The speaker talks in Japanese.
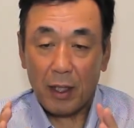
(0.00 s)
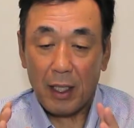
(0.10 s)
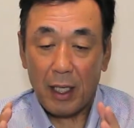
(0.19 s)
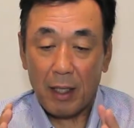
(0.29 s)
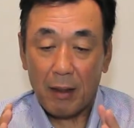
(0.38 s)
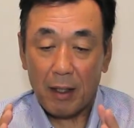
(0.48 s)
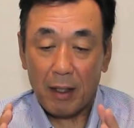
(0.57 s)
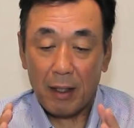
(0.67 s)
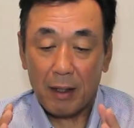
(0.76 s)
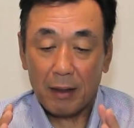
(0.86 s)
れか
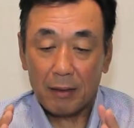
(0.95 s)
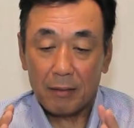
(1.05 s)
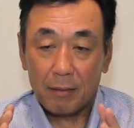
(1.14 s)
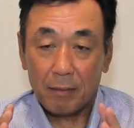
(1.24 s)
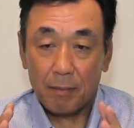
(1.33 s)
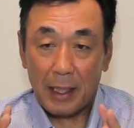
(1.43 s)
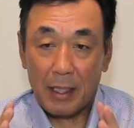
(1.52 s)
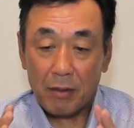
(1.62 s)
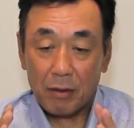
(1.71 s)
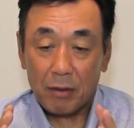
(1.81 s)
ら
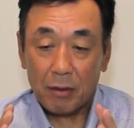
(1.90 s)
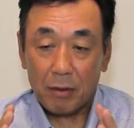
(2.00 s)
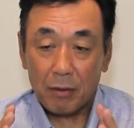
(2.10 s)
バランス